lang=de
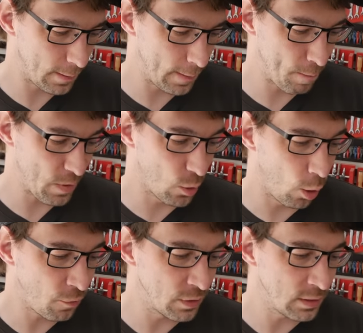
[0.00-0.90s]
Ähm, ich
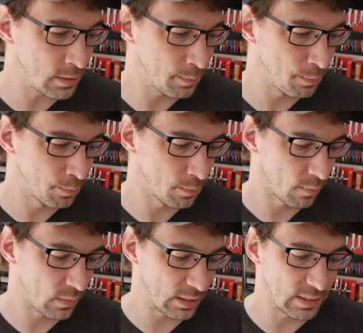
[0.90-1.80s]
hoffe,
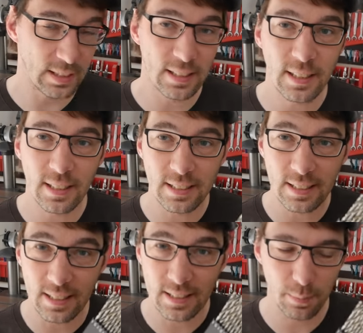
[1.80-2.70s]
dass derjenige
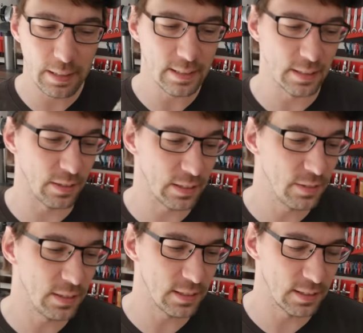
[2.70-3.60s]
sich jetzt meldet, weil ich
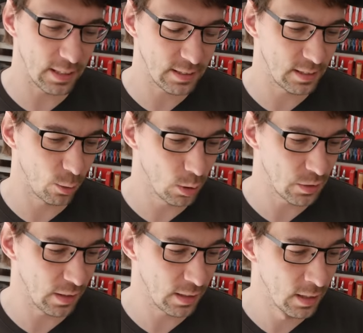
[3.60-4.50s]
will diesen Satz jetzt
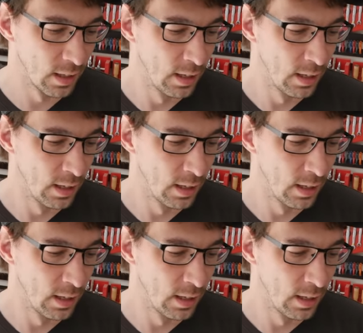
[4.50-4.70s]
loswerden.